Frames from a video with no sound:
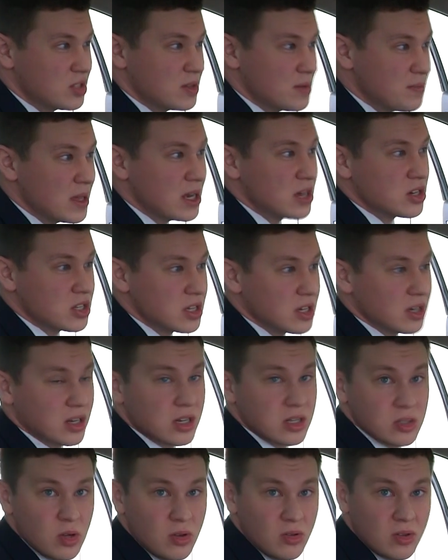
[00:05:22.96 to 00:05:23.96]
теперешних
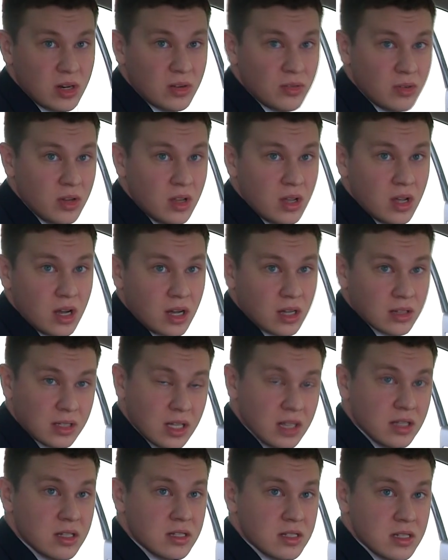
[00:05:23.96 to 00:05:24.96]
кроссоверов
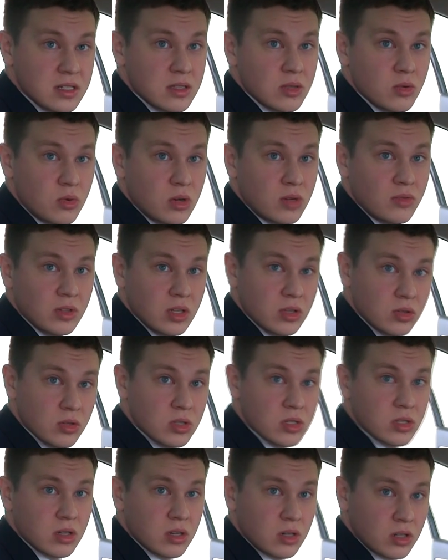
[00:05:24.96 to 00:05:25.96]
антенна здесь на уровне,
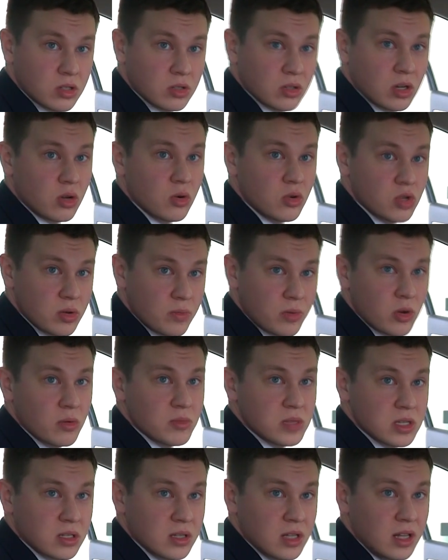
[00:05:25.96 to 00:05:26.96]
то есть хороший, хороший
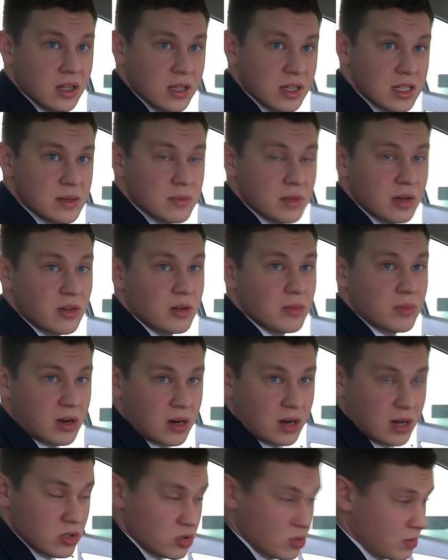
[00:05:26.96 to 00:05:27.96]
прием сигнала, если мы говорим
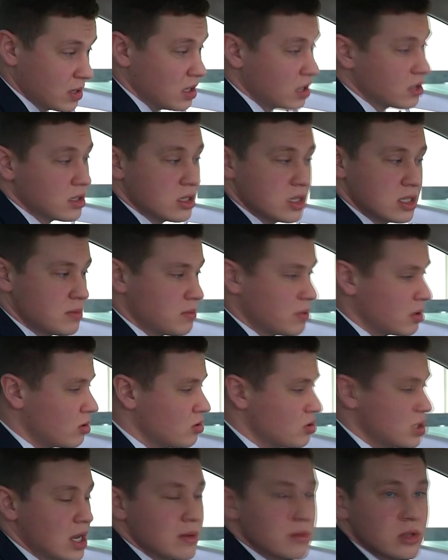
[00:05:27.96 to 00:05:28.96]
про радио. Понятно, если
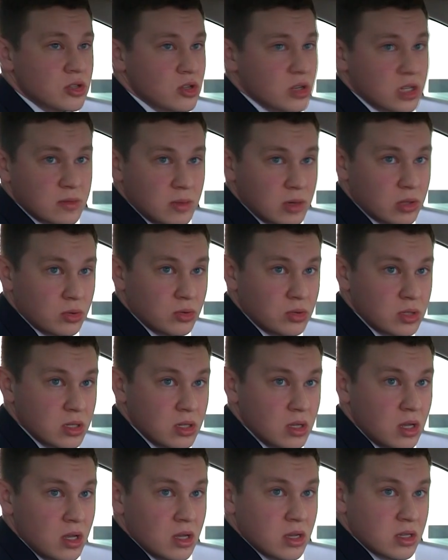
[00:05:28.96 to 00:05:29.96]
подключаемся через Bluetooth,
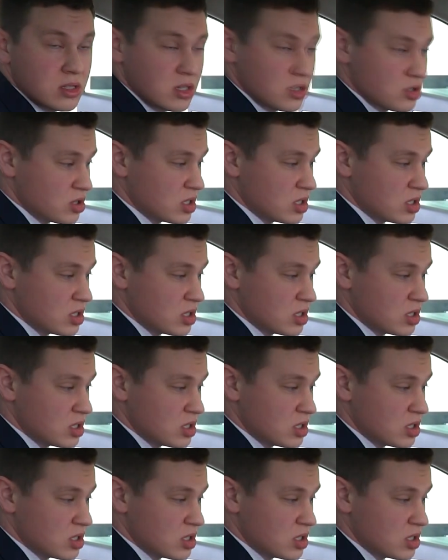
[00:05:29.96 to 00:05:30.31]
здесь